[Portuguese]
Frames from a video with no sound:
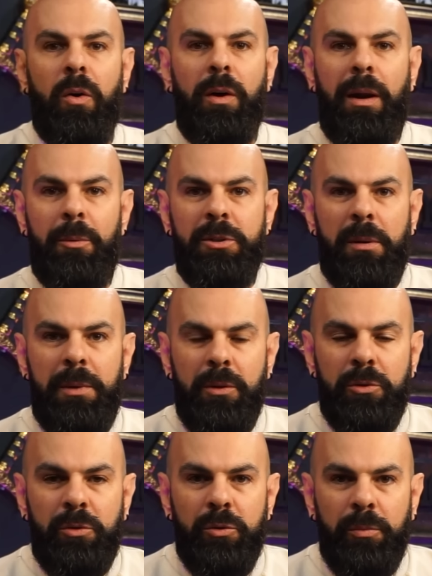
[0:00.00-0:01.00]
Olá, meus amigos,
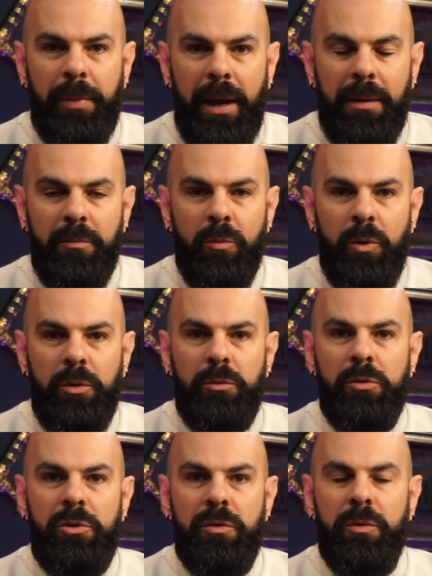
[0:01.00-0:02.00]
tudo bem?
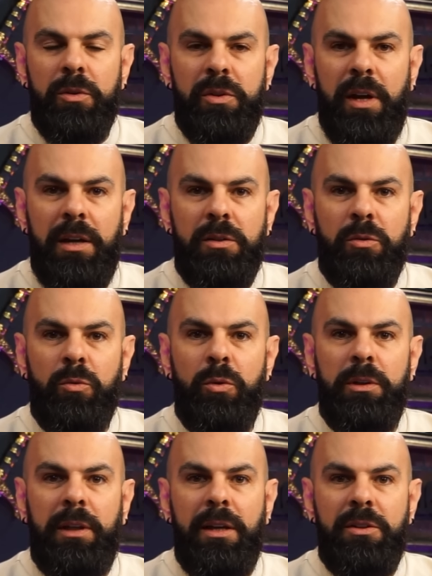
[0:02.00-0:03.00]
Muitos de vocês
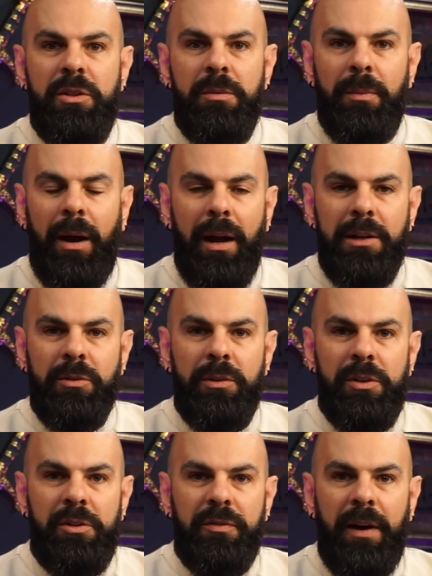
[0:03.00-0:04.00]
curtem demais quando a
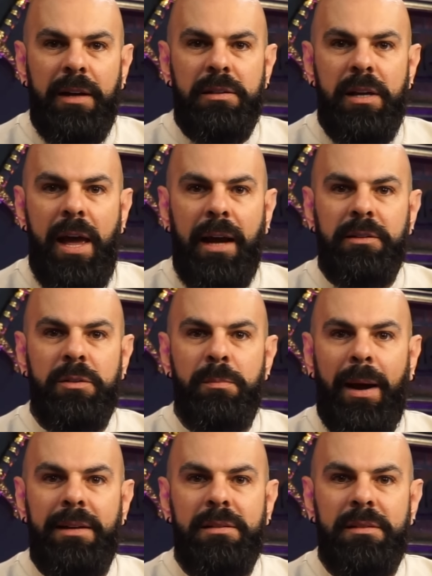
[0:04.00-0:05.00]
gente faz reacts
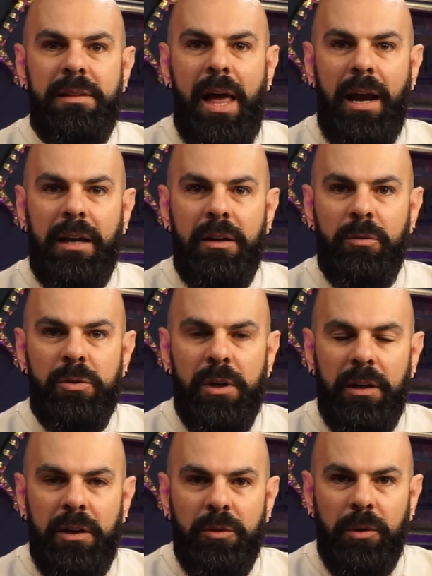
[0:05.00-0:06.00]
mais técnicos
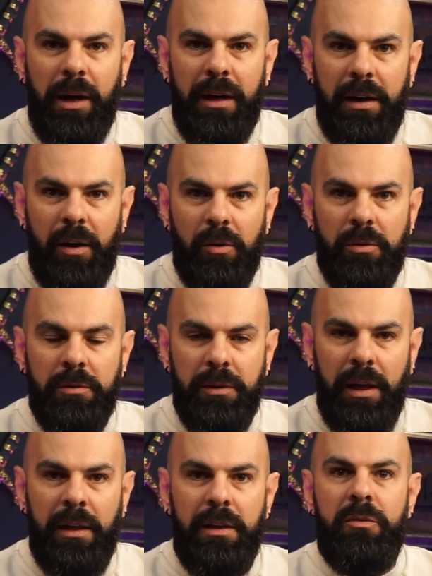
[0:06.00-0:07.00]
aqui no canal,
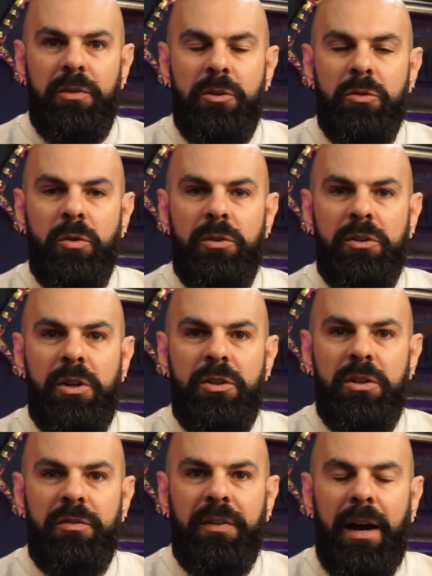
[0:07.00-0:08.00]
né? Vídeos onde a
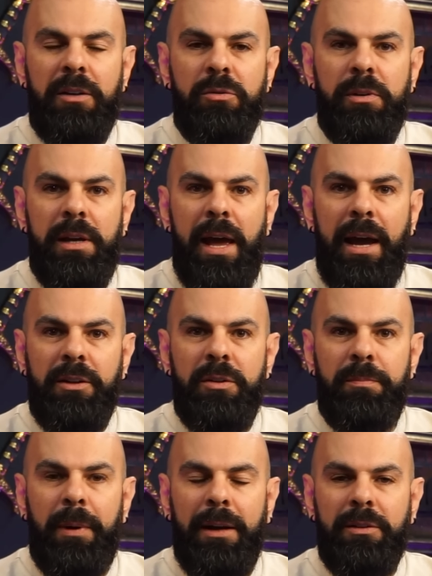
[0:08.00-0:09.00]
gente faz um react
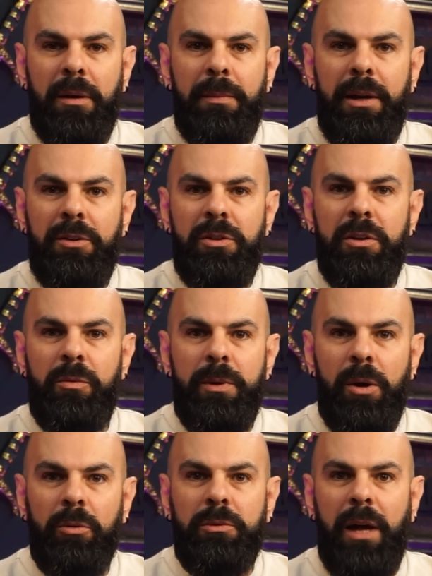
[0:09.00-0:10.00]
praticamente
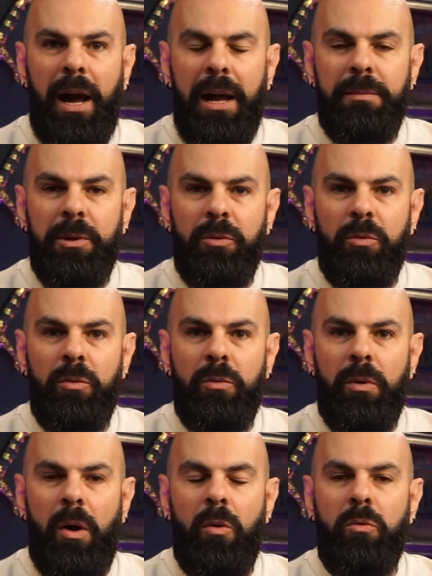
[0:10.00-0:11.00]
real time com
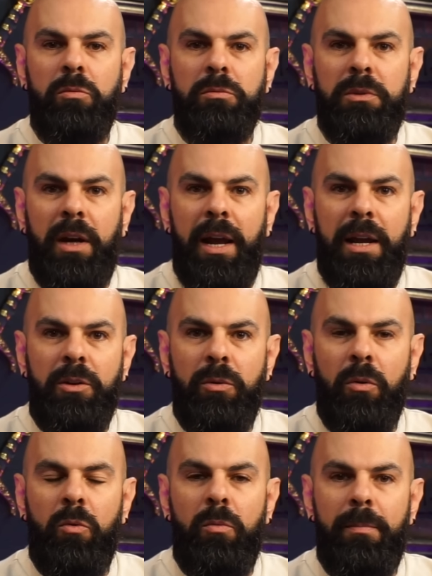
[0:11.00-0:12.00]
algum treino,
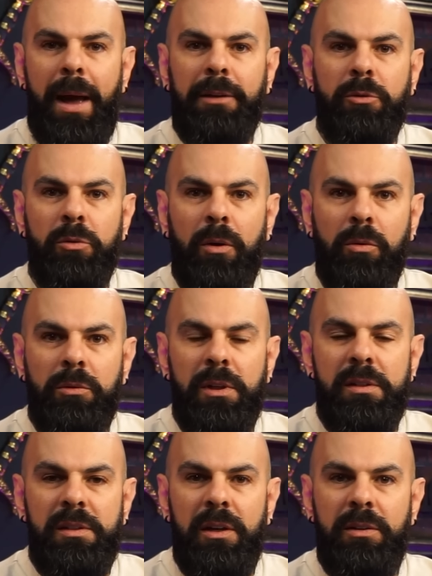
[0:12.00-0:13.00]
algum método
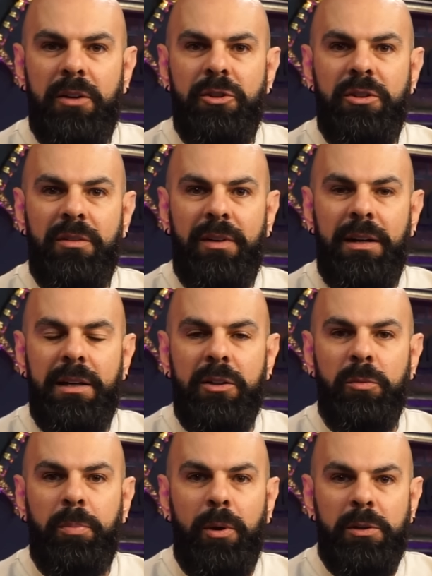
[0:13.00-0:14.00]
acontecendo e a gente avaliando.
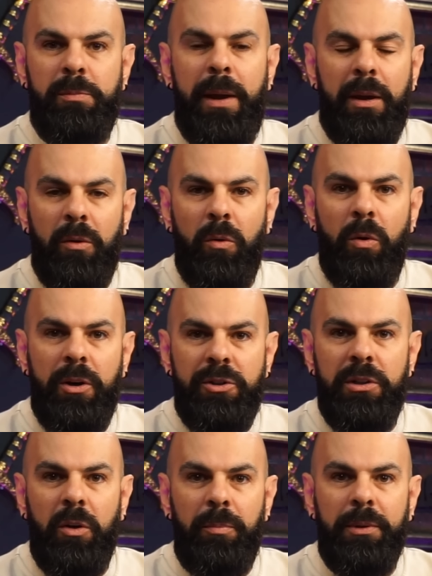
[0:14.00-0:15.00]
Pois bem, hoje
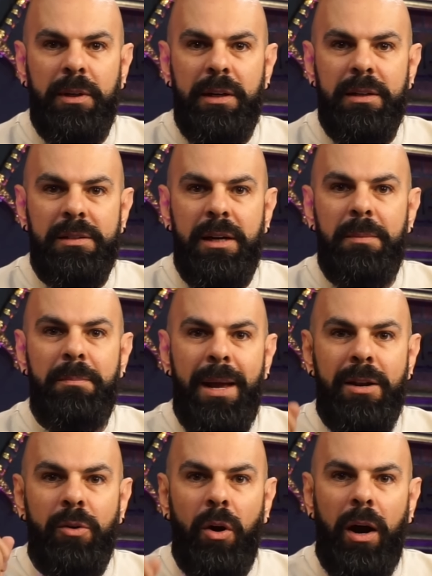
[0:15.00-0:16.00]
não poderia ser
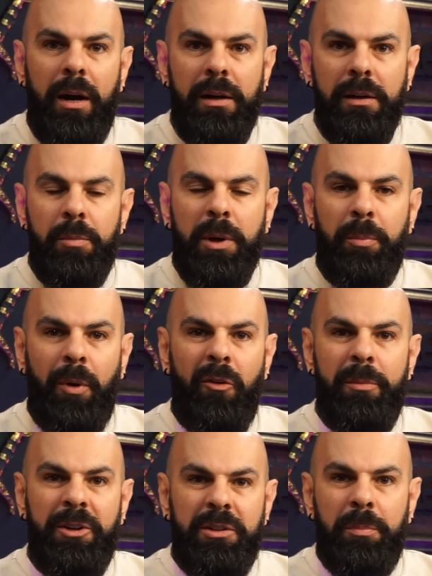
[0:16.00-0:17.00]
melhor, porque
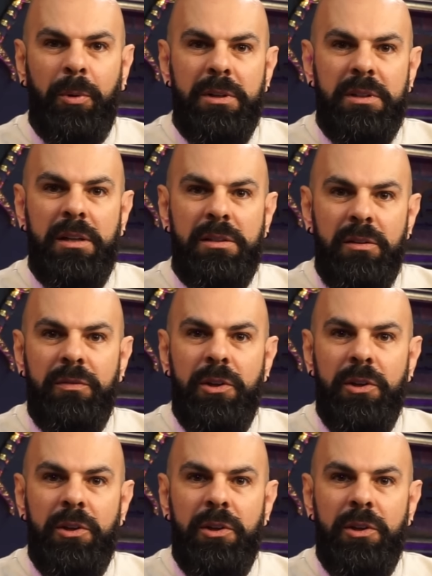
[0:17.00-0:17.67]
provavelmente depois desse